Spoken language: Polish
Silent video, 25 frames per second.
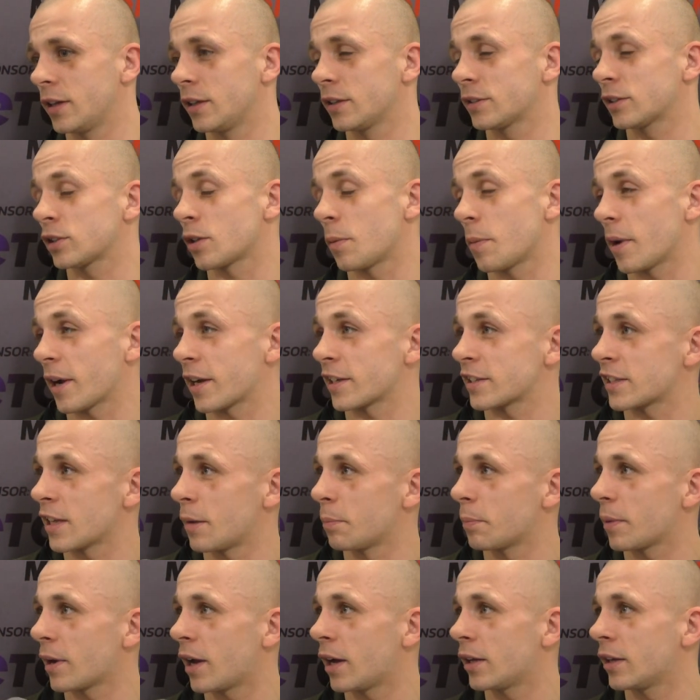Są jakieś
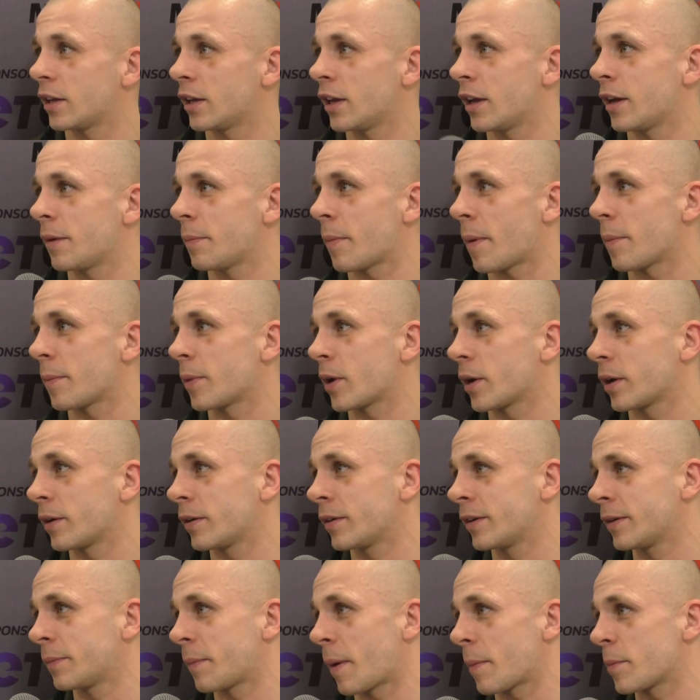tam plany, mam,
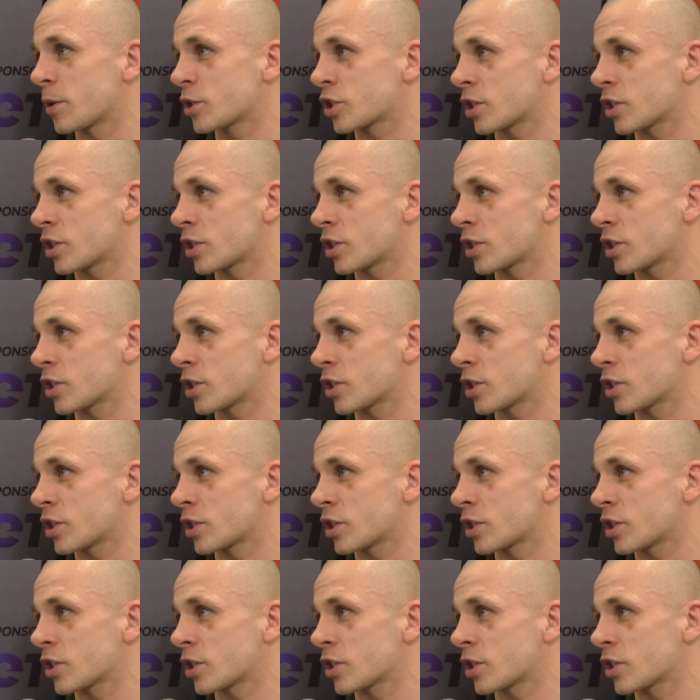mam